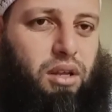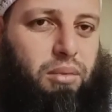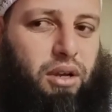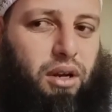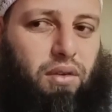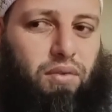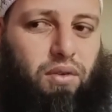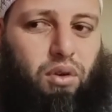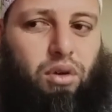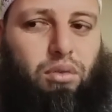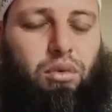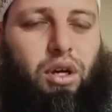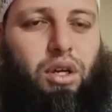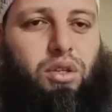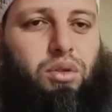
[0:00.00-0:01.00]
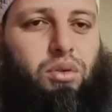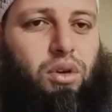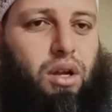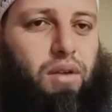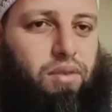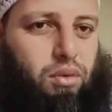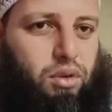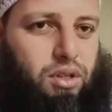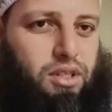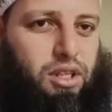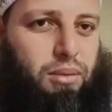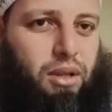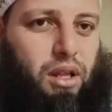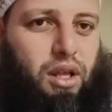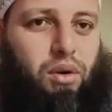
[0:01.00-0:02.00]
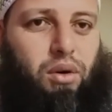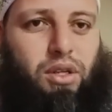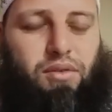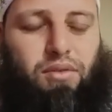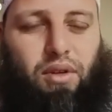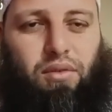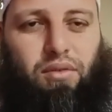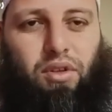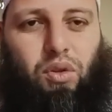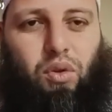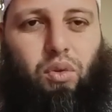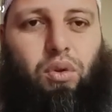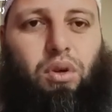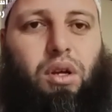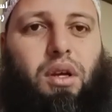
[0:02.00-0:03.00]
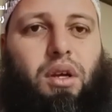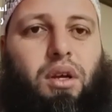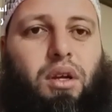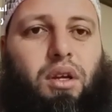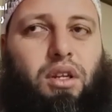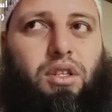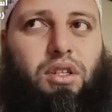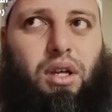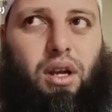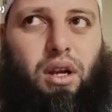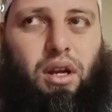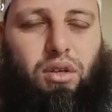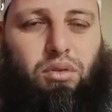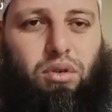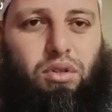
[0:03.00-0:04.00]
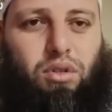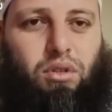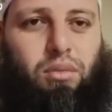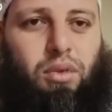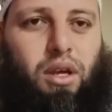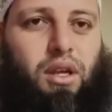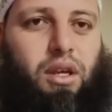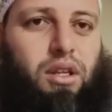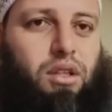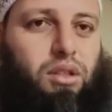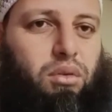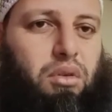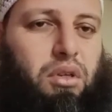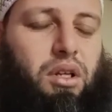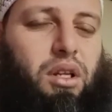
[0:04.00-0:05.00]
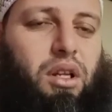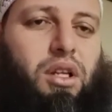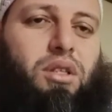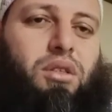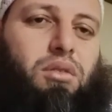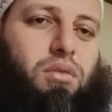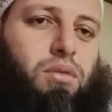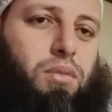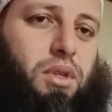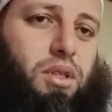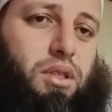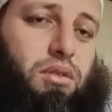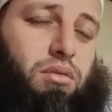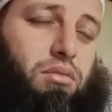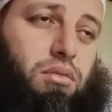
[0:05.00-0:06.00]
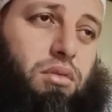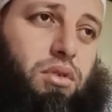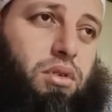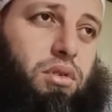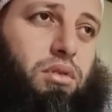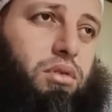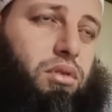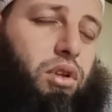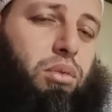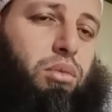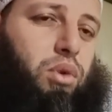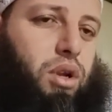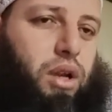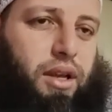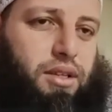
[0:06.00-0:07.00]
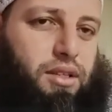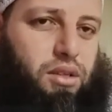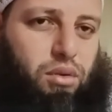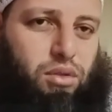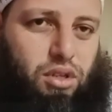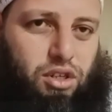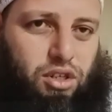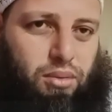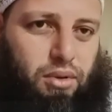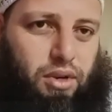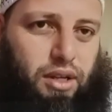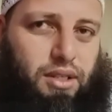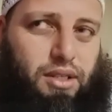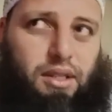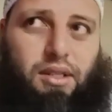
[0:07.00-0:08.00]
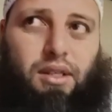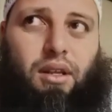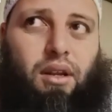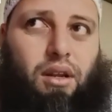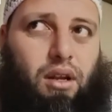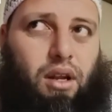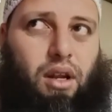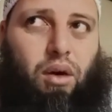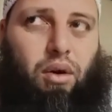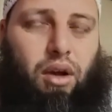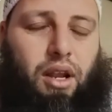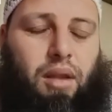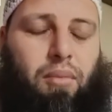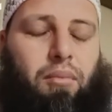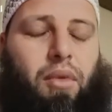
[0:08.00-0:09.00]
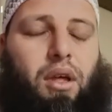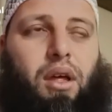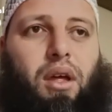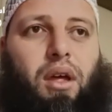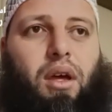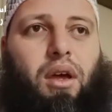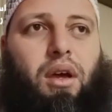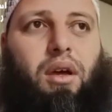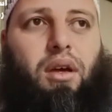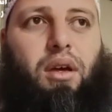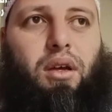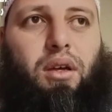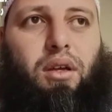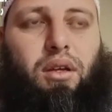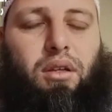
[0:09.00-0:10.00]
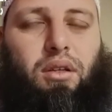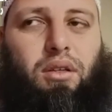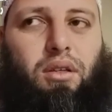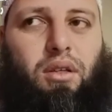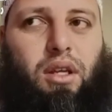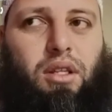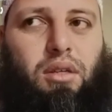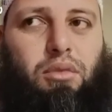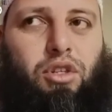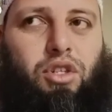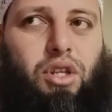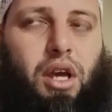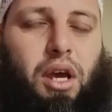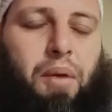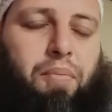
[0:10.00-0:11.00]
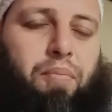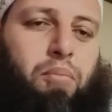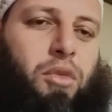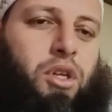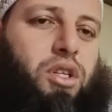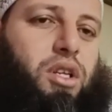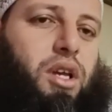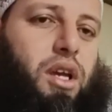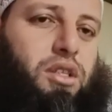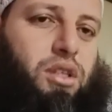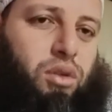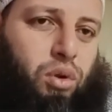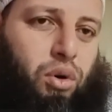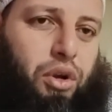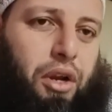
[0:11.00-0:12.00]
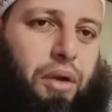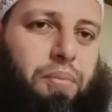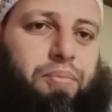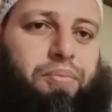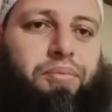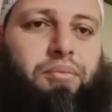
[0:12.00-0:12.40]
يبارك فيكم وأي سؤال في الواتساب تلقاو أسفل الفيديو إن شاء الله تواصلوا معايا نعطيو العلاج ونطلبوا الله عز وجل يجيب الله التيسير الله أعلم آه، هذه آه من جهة من جهة أخرى